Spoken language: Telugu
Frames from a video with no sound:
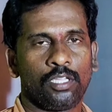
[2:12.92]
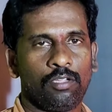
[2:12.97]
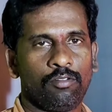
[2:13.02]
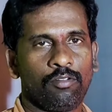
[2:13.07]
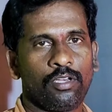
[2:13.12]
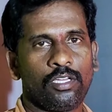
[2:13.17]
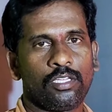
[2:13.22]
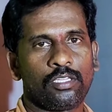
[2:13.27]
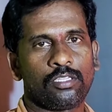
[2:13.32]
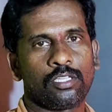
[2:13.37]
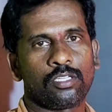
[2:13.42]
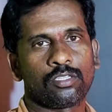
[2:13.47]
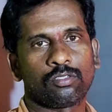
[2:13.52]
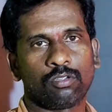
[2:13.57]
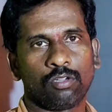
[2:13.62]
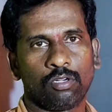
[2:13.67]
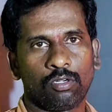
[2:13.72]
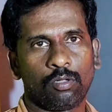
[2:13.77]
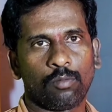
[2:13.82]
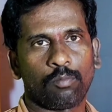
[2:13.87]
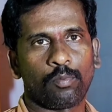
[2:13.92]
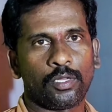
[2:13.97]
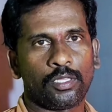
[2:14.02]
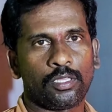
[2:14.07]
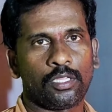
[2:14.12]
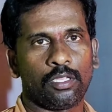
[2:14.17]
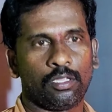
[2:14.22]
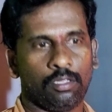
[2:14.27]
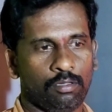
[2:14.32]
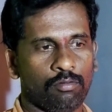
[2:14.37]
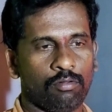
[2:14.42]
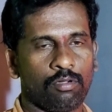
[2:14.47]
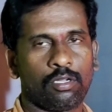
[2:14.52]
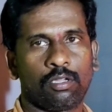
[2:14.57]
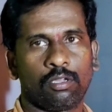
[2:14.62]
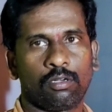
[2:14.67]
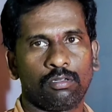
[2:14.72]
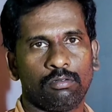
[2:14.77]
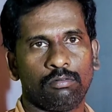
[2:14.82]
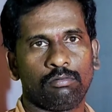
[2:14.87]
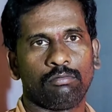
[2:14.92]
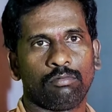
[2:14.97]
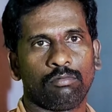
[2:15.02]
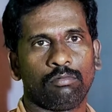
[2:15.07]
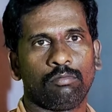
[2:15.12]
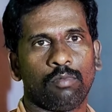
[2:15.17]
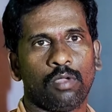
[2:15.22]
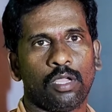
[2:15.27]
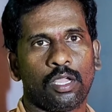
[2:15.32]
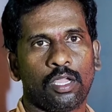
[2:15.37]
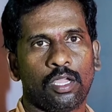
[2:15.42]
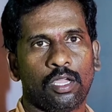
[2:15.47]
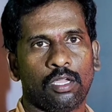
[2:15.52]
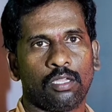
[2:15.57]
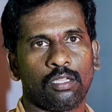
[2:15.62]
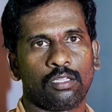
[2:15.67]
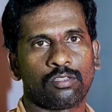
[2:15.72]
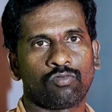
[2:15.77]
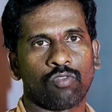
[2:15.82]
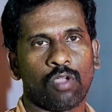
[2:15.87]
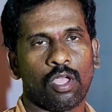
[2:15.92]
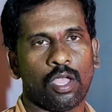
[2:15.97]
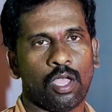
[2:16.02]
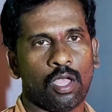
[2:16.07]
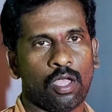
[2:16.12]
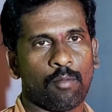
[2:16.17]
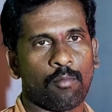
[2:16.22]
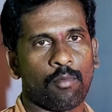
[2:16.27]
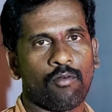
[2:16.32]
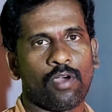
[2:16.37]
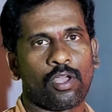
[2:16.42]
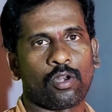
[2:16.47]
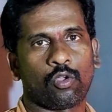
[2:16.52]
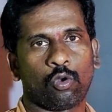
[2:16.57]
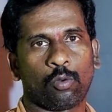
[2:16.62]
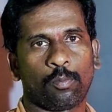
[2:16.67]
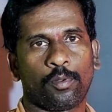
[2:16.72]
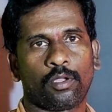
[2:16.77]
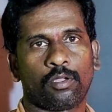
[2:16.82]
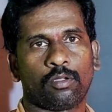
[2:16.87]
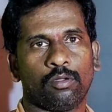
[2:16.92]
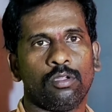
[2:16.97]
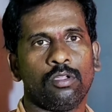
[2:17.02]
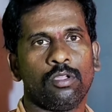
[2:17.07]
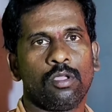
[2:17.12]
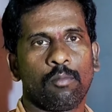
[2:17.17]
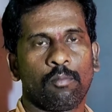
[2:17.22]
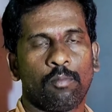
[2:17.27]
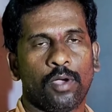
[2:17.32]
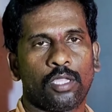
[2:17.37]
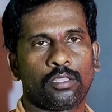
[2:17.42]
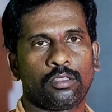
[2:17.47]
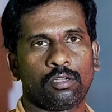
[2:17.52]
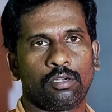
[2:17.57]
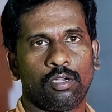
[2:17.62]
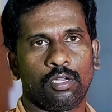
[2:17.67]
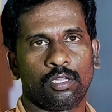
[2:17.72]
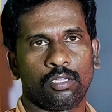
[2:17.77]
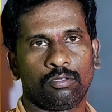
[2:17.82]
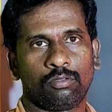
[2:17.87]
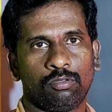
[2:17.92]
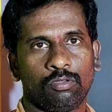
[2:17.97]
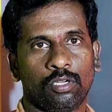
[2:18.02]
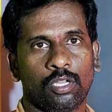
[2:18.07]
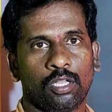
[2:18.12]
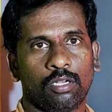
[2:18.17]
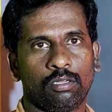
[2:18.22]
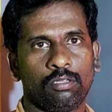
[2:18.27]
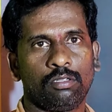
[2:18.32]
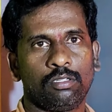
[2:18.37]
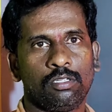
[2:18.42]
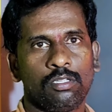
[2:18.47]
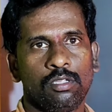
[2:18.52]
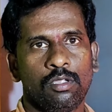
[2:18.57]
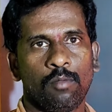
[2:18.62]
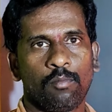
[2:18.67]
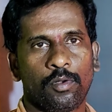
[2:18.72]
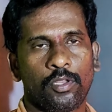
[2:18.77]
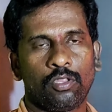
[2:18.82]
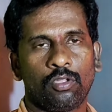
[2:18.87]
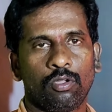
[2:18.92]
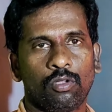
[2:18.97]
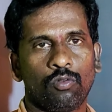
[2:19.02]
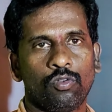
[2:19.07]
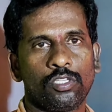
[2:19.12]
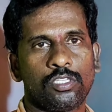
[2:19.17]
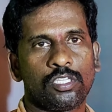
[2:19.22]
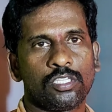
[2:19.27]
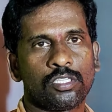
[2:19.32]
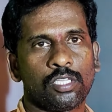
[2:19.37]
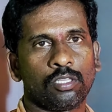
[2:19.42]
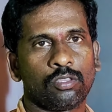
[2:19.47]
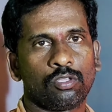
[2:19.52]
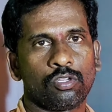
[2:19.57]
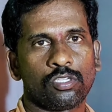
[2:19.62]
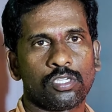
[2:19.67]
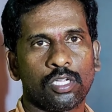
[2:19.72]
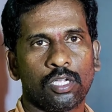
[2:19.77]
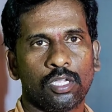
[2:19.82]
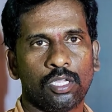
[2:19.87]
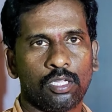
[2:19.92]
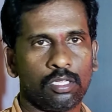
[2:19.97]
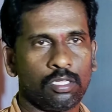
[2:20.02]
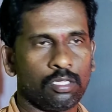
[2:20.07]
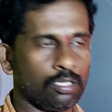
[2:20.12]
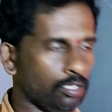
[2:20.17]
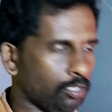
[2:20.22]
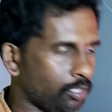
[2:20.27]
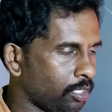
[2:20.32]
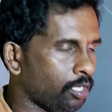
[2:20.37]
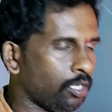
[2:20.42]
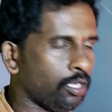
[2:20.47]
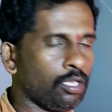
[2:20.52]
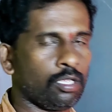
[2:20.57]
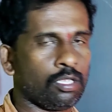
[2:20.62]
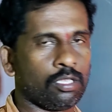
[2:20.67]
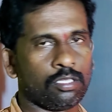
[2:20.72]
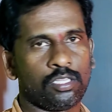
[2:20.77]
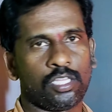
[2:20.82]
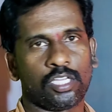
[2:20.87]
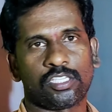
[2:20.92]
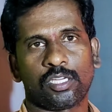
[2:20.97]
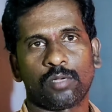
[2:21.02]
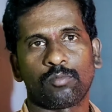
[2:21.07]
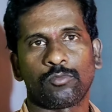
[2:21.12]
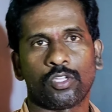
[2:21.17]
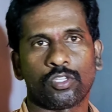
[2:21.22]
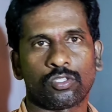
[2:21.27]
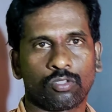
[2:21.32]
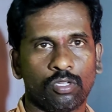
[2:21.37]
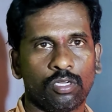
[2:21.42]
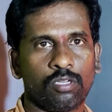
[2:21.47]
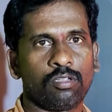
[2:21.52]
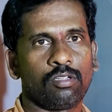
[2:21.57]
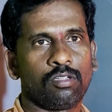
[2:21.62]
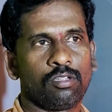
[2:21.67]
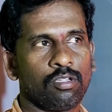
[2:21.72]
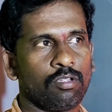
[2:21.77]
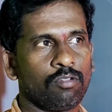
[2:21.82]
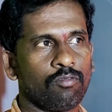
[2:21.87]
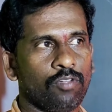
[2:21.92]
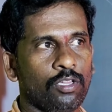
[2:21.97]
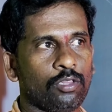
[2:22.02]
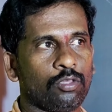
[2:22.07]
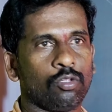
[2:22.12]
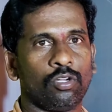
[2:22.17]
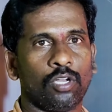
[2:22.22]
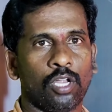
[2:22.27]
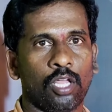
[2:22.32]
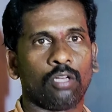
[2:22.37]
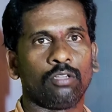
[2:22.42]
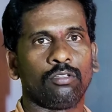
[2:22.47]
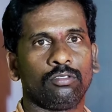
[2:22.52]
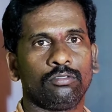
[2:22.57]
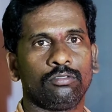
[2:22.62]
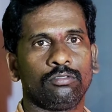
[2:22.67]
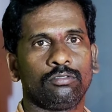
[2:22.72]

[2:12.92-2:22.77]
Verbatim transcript: ఇవన్నీ చేసుకుంటూ ప్రతి ఒక్కరూ బాగా స్వా అమ్మవారి కృపకు పాత్రలు అగుతున్నారు ప్రతి ఒక్కరు వచ్చి సంతోషంగా దర్శనం చేసుకొని వెళ్తున్నారు